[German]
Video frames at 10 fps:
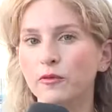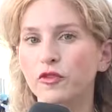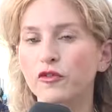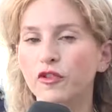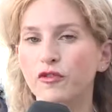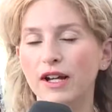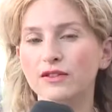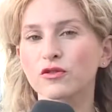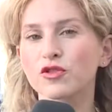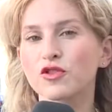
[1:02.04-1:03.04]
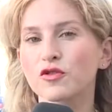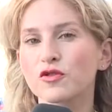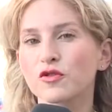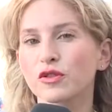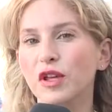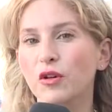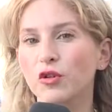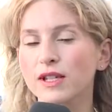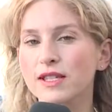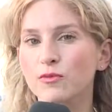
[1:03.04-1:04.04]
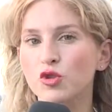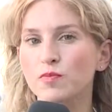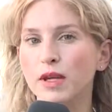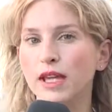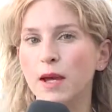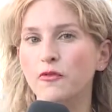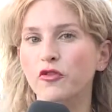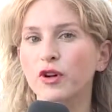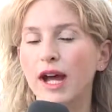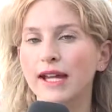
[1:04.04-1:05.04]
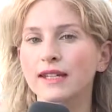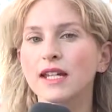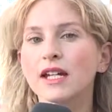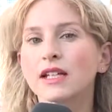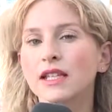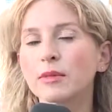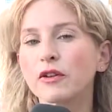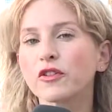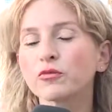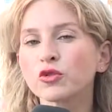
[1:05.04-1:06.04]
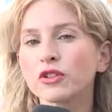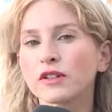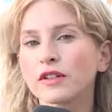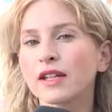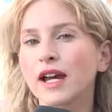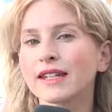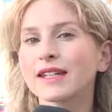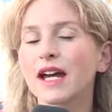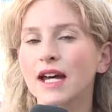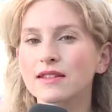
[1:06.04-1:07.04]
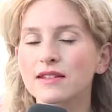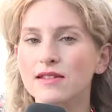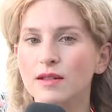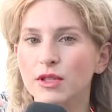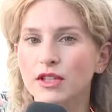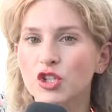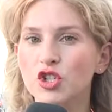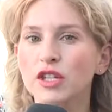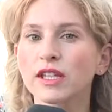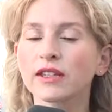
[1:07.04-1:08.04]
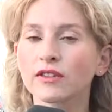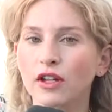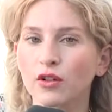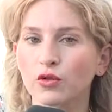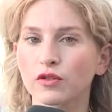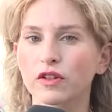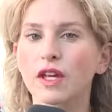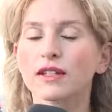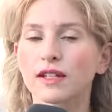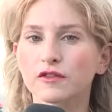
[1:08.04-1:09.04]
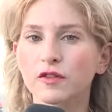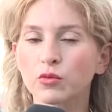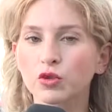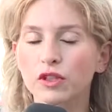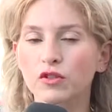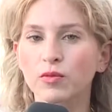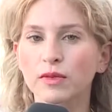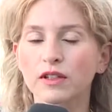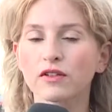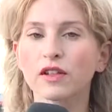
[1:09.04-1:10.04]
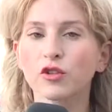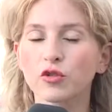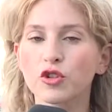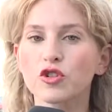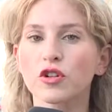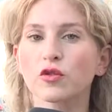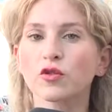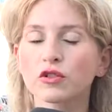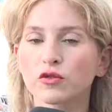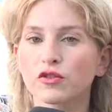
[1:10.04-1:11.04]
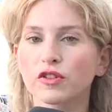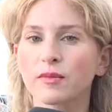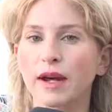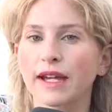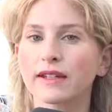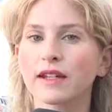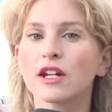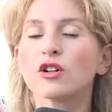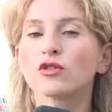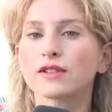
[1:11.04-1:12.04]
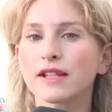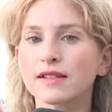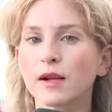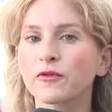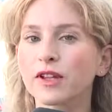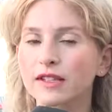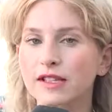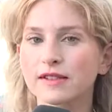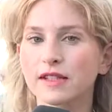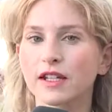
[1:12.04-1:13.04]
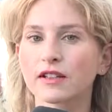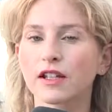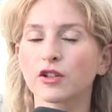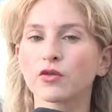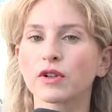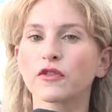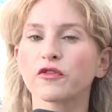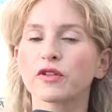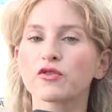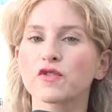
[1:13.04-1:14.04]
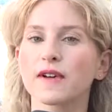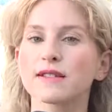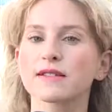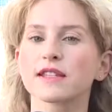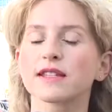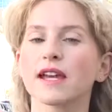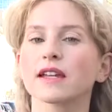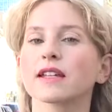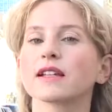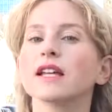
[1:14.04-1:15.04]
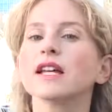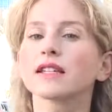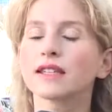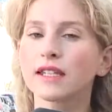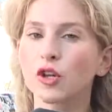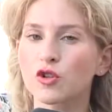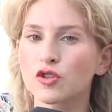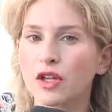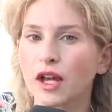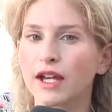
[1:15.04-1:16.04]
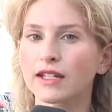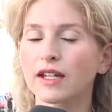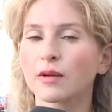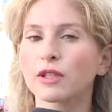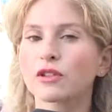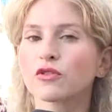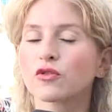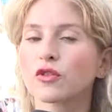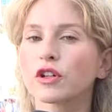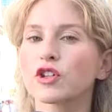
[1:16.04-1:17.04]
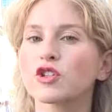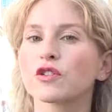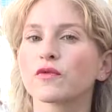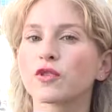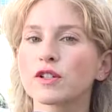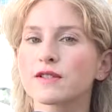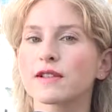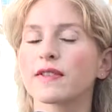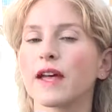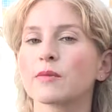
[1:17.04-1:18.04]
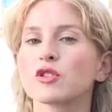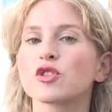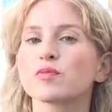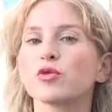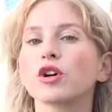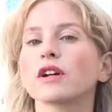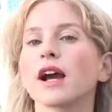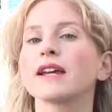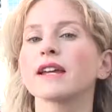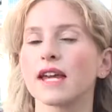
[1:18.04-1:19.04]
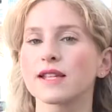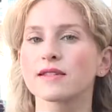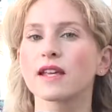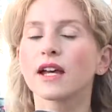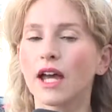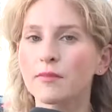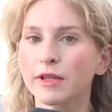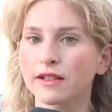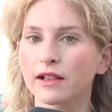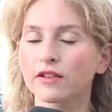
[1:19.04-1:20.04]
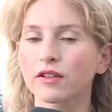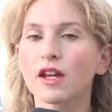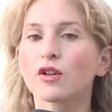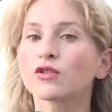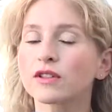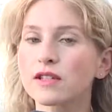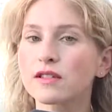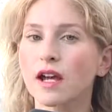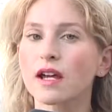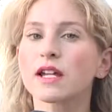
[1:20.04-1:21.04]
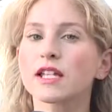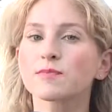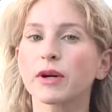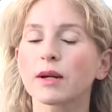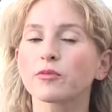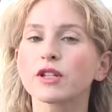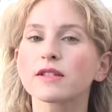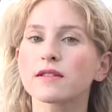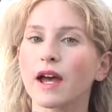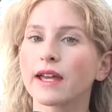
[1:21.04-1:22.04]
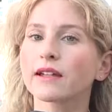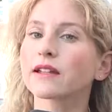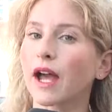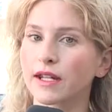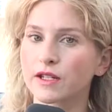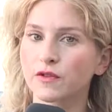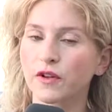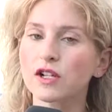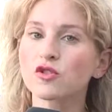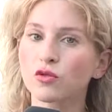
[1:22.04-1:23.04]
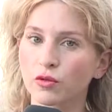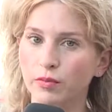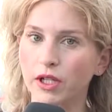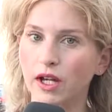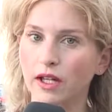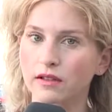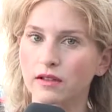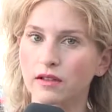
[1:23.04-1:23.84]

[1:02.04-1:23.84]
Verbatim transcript: für Verfassungsschutz und Terrorismusbekämpfung ein, denn man vermutet hier einen antisemitischen Hintergrund. Das vermutet zumindest die jüdische Kultusgemeinde und deshalb wird jetzt gegen den jungen 24-jährigen Niederösterreicher mit türkischen Wurzeln namens Burkay S. ermittelt und dieser ist bei der Polizei keinesfalls unbekannt.